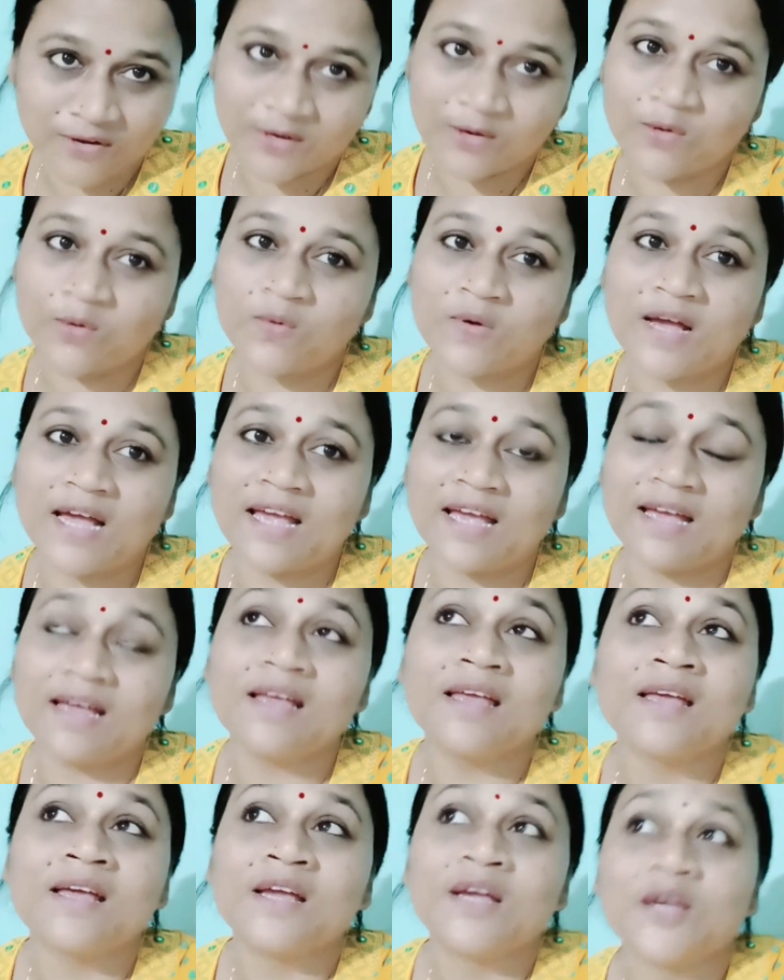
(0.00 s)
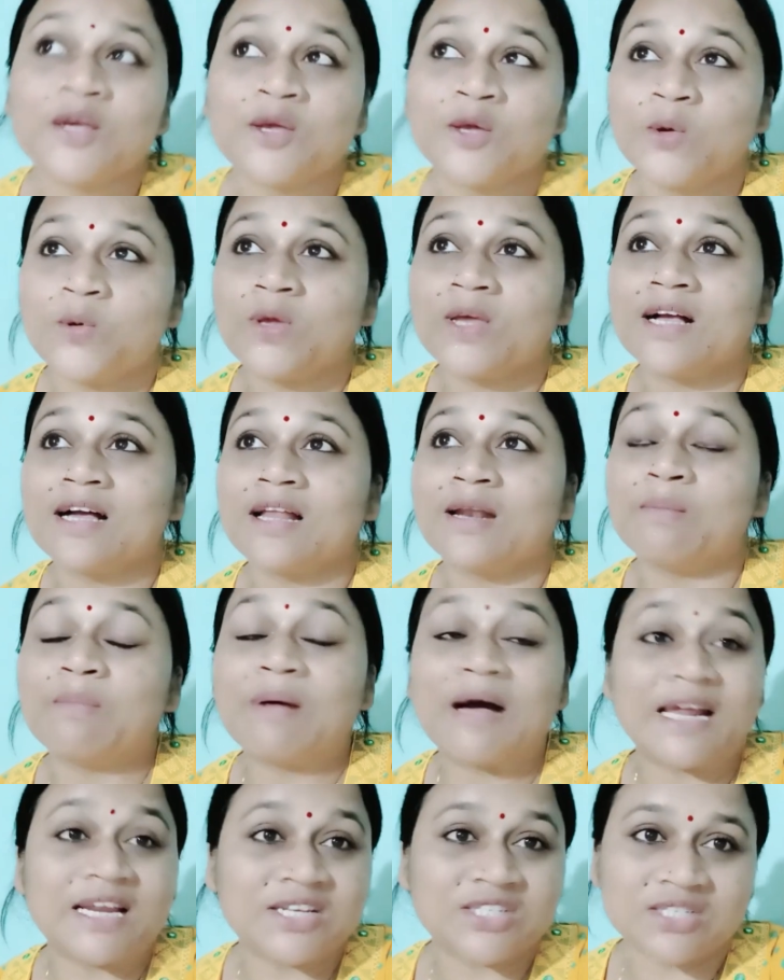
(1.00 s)
हुआ है क्योंकि कल
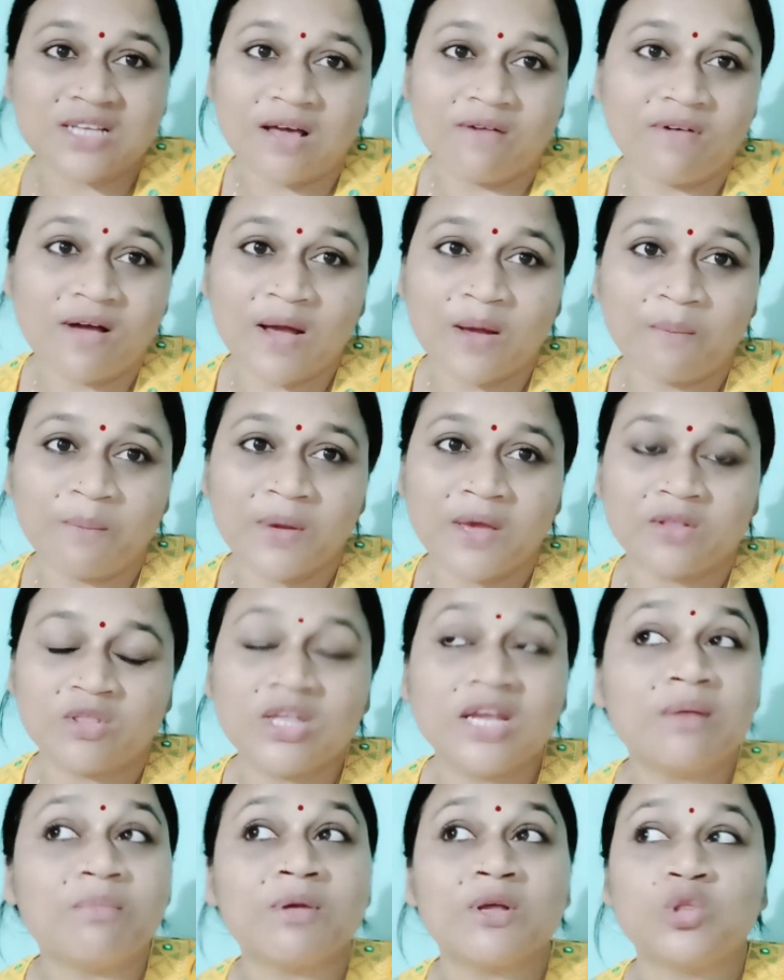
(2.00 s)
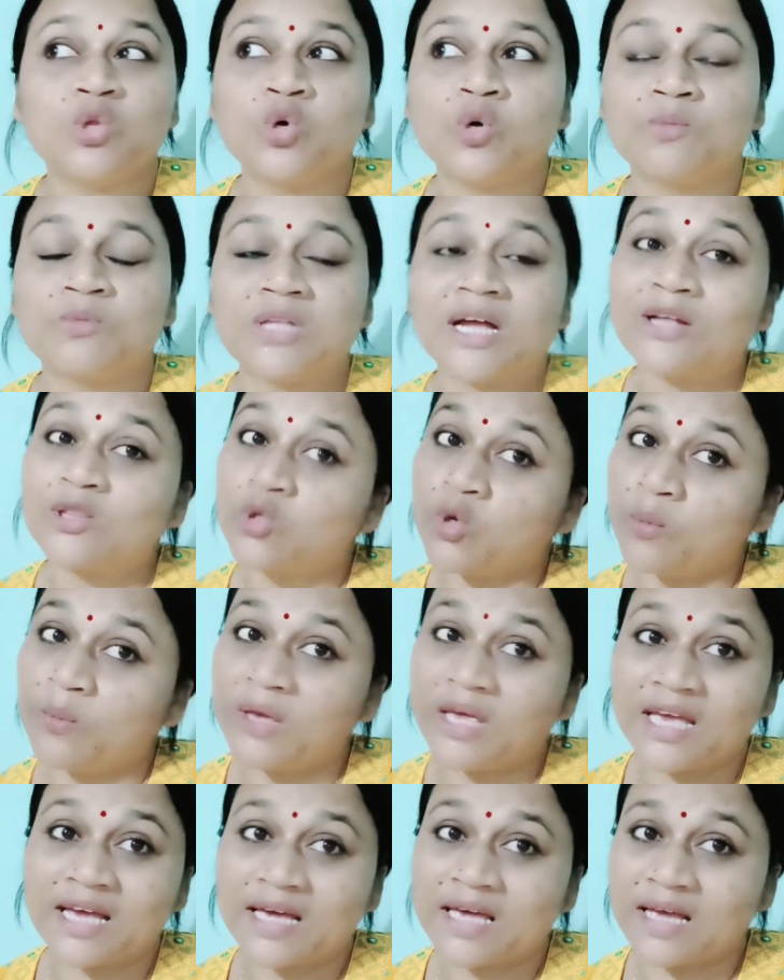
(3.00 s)
बारिश था वहाँ पे दिन में धूप था तो भी ये
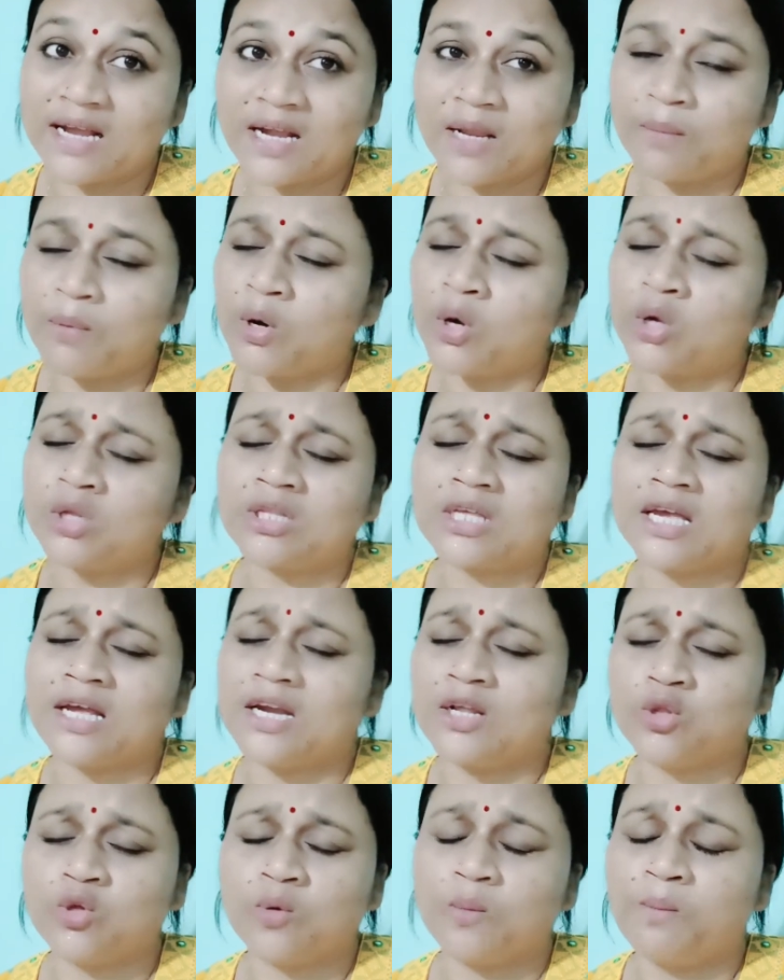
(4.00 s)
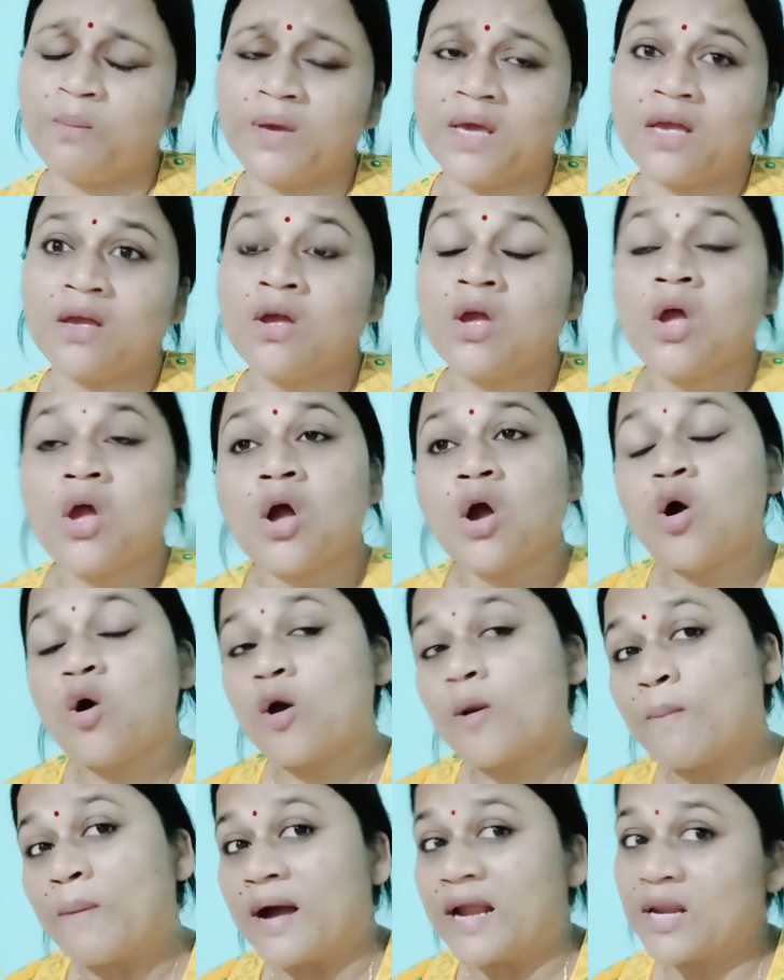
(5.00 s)
खेली बहुत खेली धूप में और
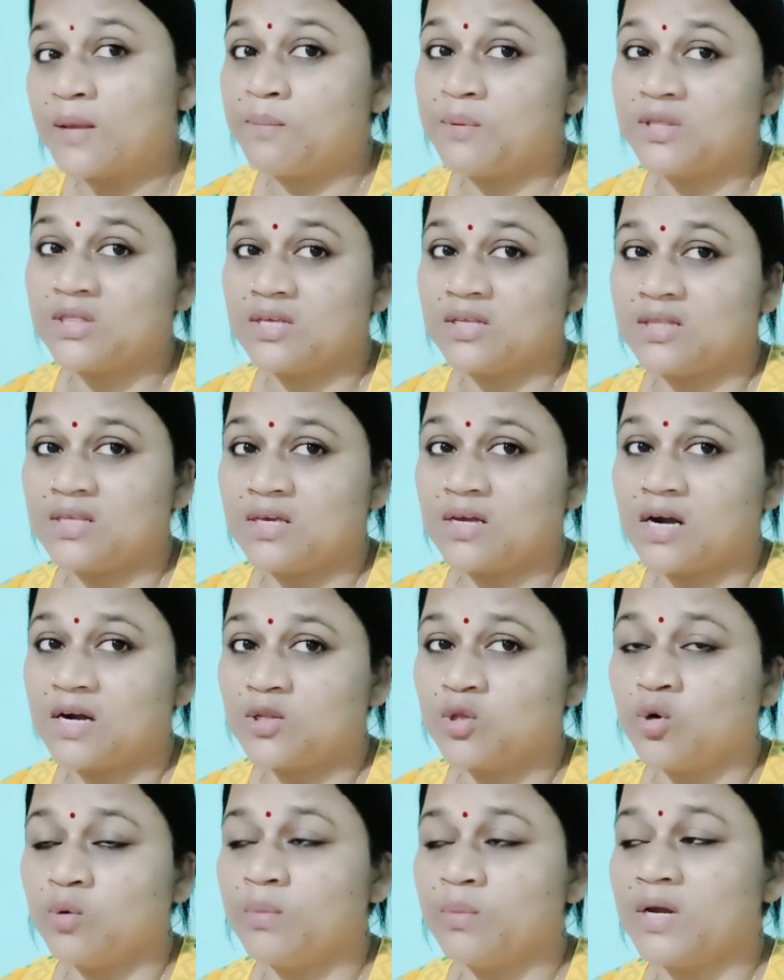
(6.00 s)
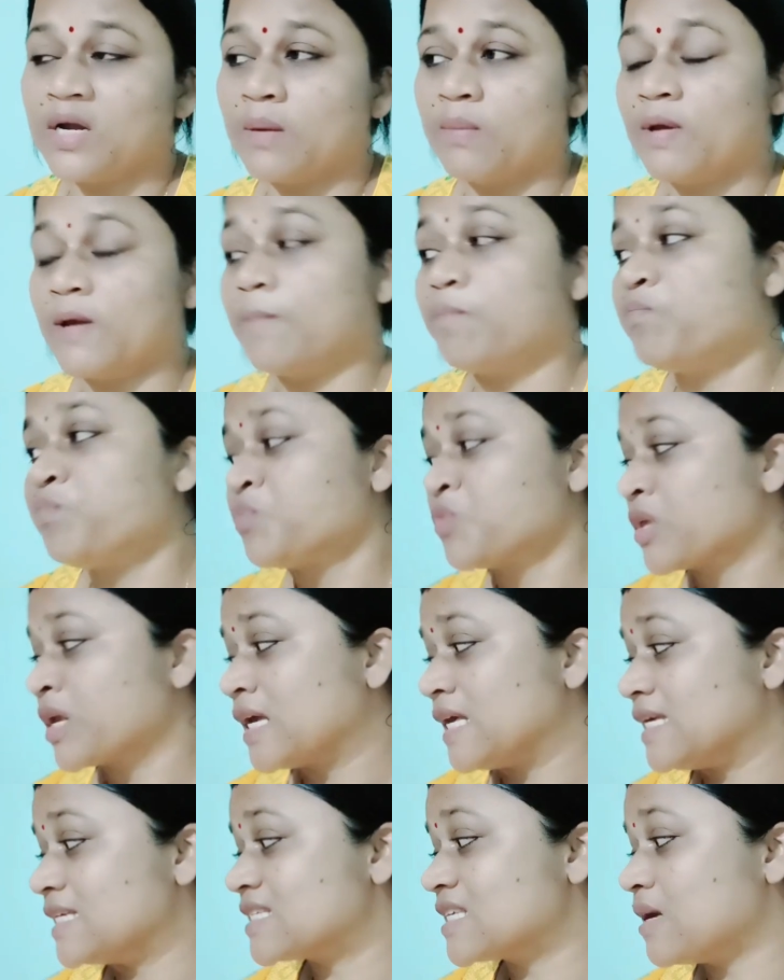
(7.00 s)
पानी पीती थी हर दो मिनट में
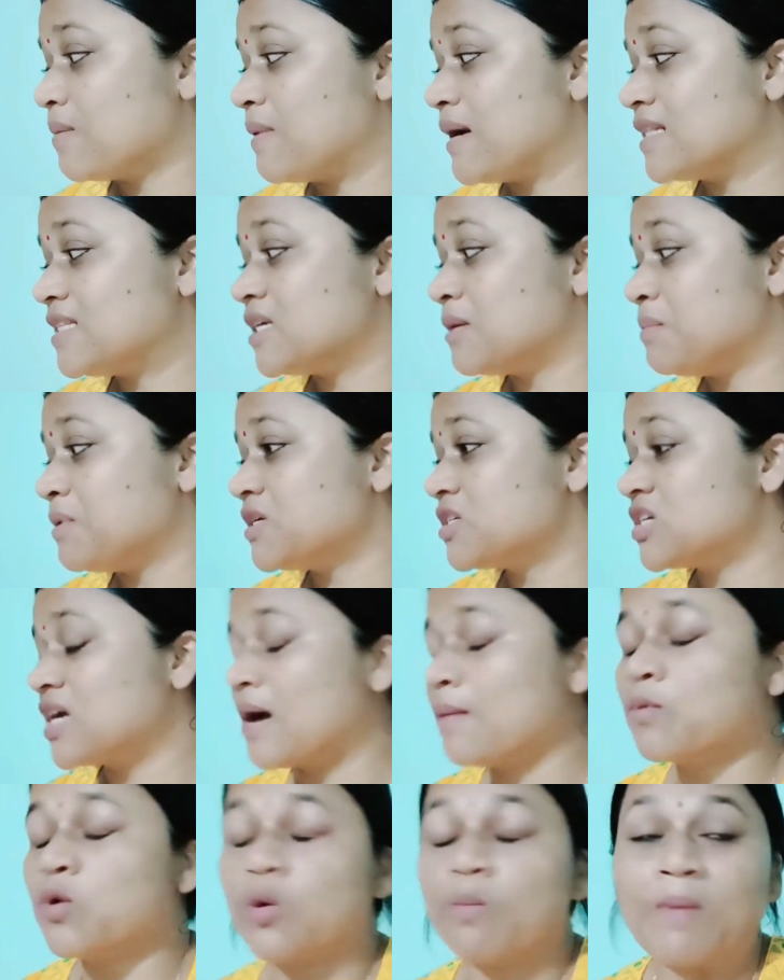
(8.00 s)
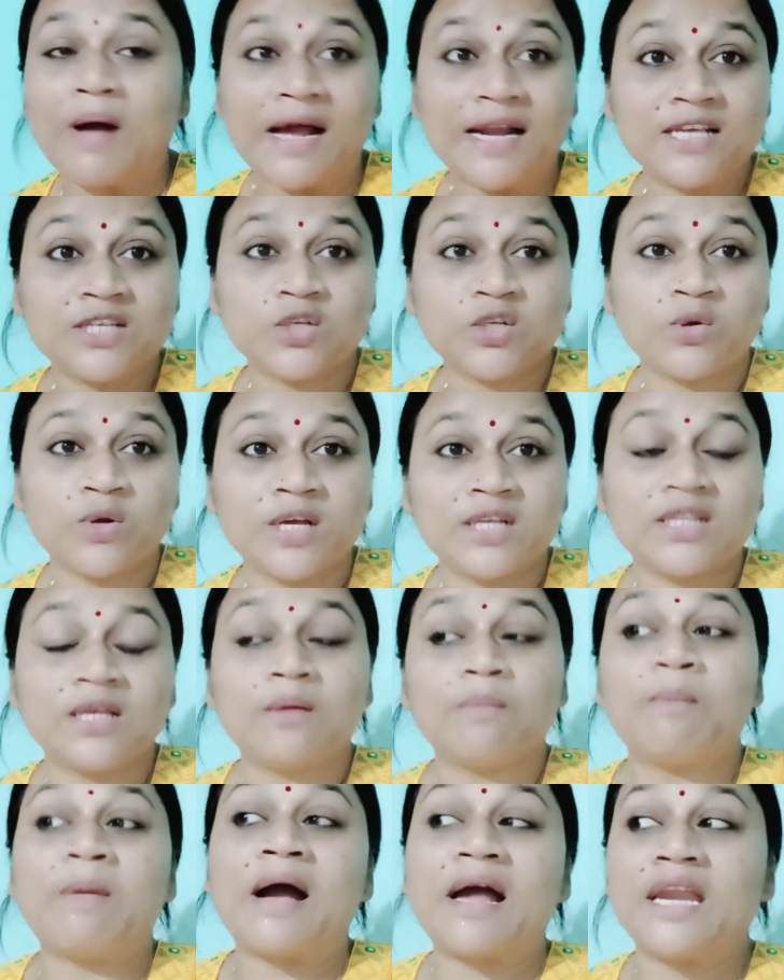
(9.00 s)
इसके बाद जब ये शाम को बारिश हो रही थी
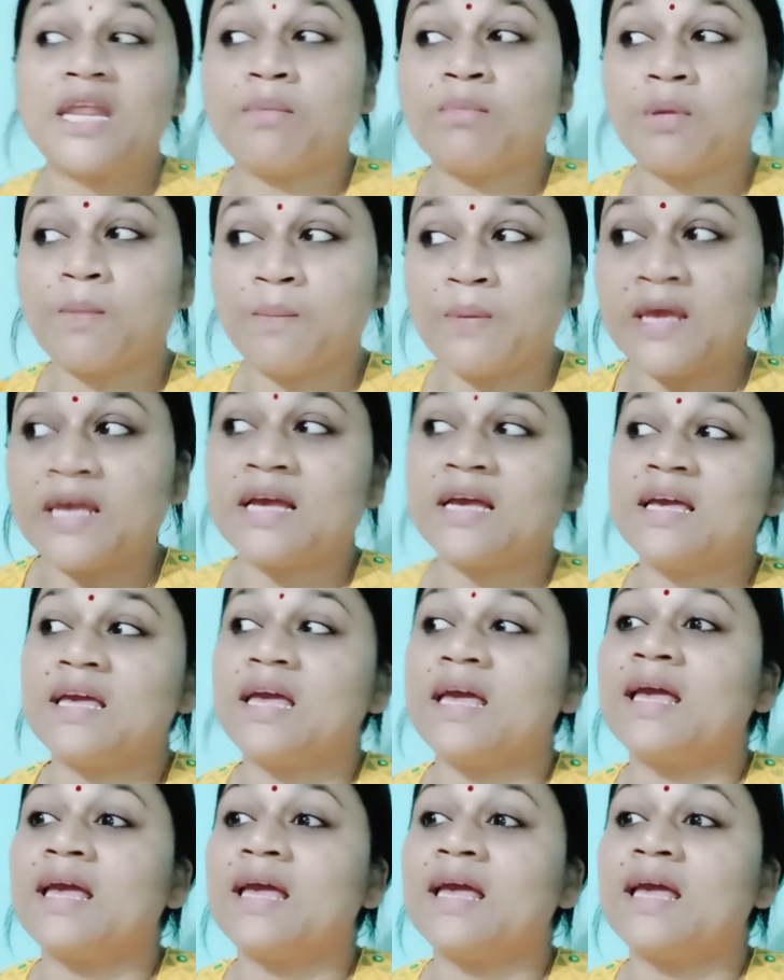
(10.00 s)
पानी में भीग के